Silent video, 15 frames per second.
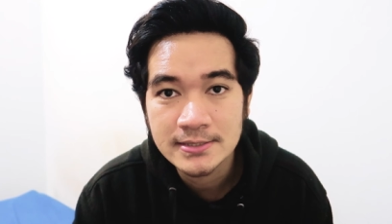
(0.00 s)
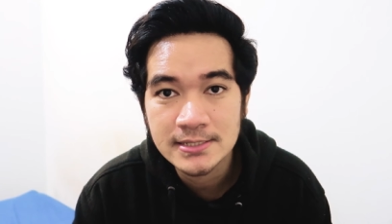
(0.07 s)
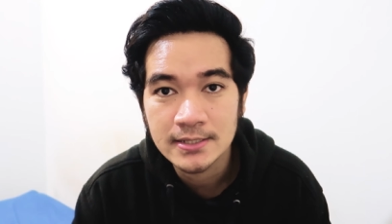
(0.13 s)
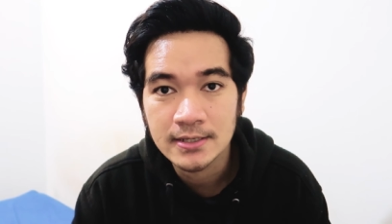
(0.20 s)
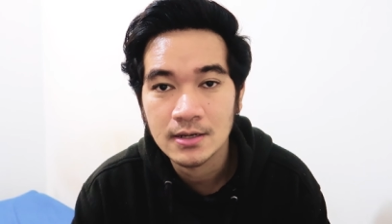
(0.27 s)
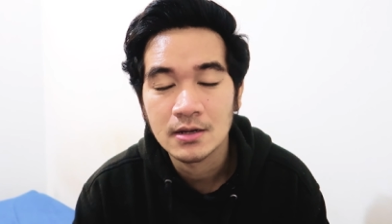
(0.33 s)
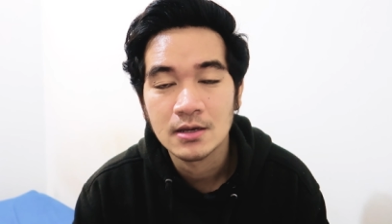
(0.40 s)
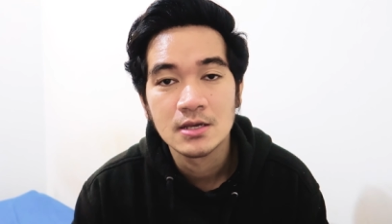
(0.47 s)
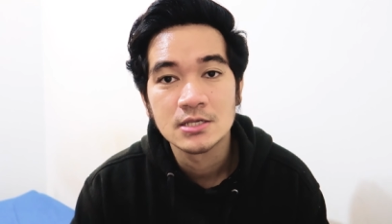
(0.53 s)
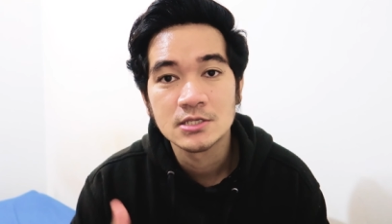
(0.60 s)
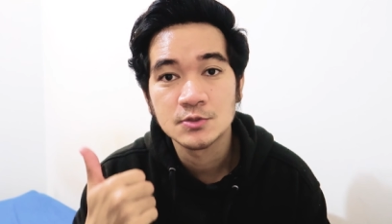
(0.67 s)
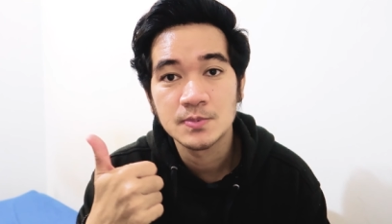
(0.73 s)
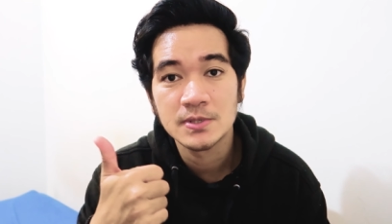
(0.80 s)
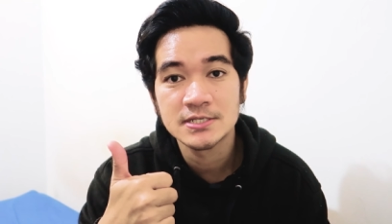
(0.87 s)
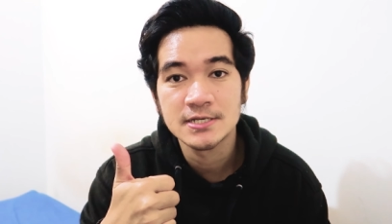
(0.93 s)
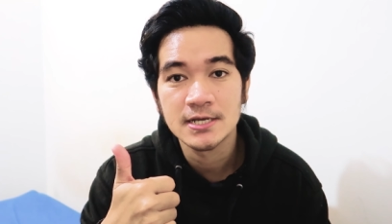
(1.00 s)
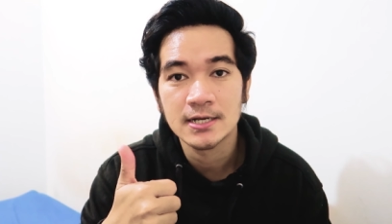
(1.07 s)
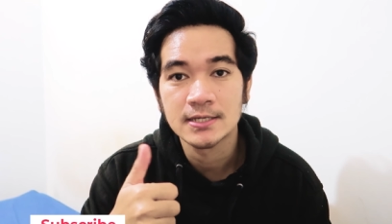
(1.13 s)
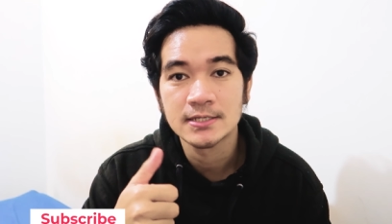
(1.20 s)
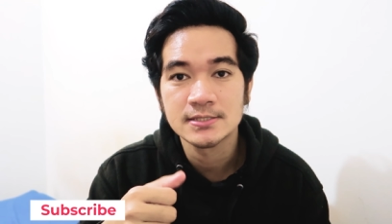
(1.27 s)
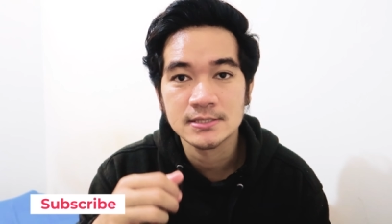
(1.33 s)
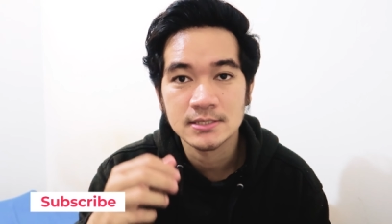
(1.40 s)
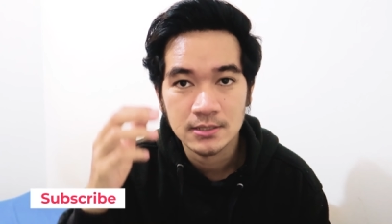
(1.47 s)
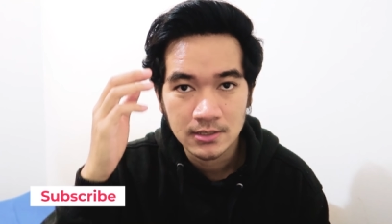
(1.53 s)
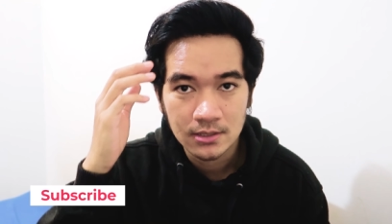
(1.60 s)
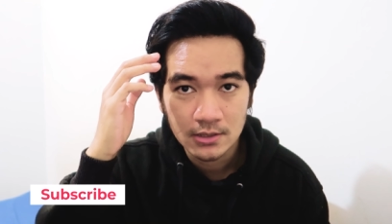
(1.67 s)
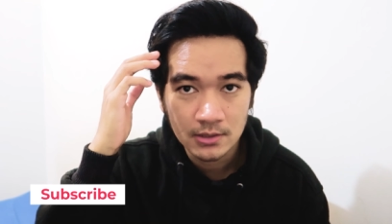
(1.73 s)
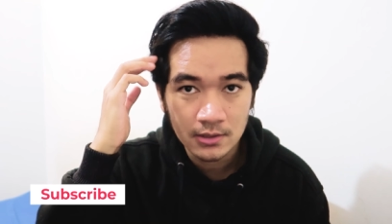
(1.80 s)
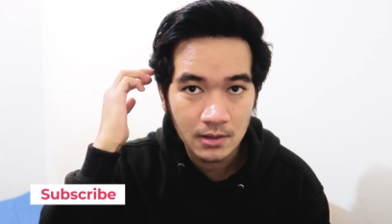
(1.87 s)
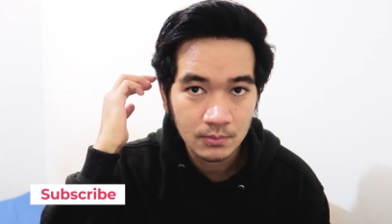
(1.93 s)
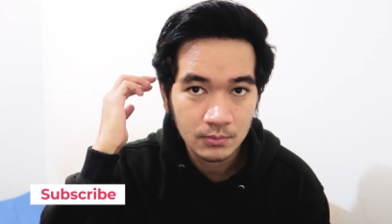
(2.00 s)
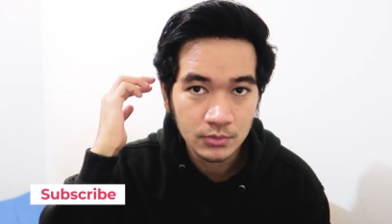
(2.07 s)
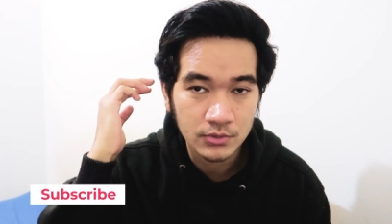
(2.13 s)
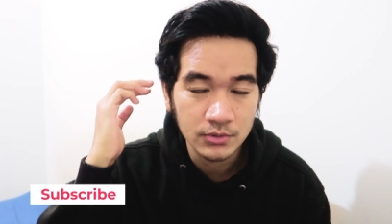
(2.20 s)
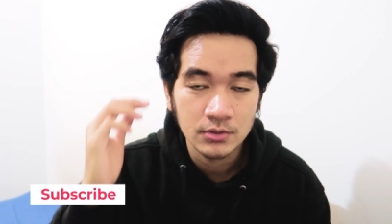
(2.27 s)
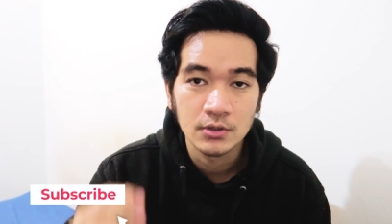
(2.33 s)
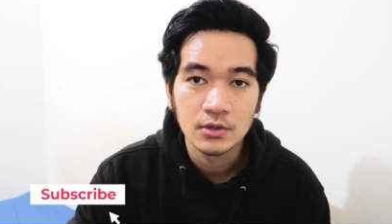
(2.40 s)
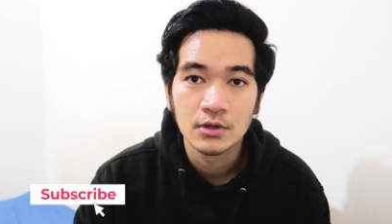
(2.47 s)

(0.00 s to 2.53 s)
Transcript: ke channel spesialis rambut